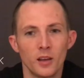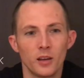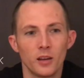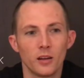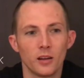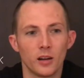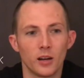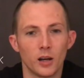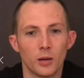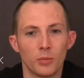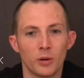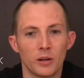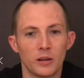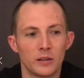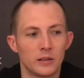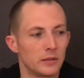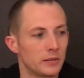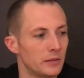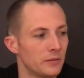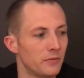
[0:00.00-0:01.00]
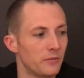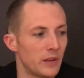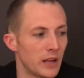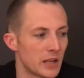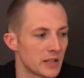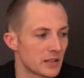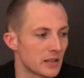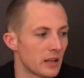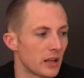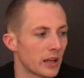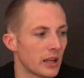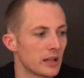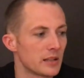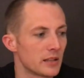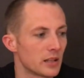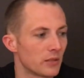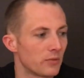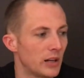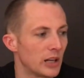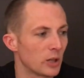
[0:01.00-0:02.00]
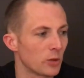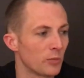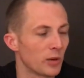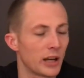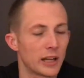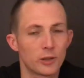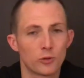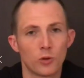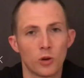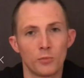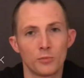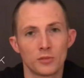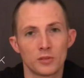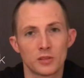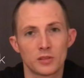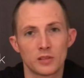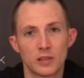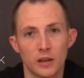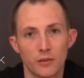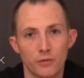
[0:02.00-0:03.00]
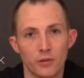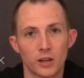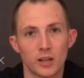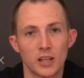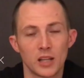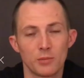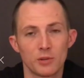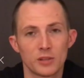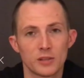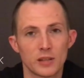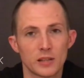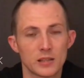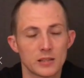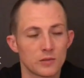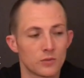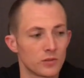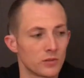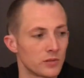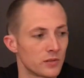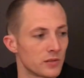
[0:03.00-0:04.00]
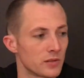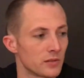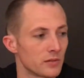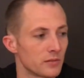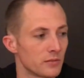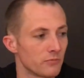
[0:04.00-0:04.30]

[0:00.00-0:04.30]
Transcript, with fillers: Ja, aber wenn das dann nachher ins Aquarium reinkommt, dann verklebe ich das und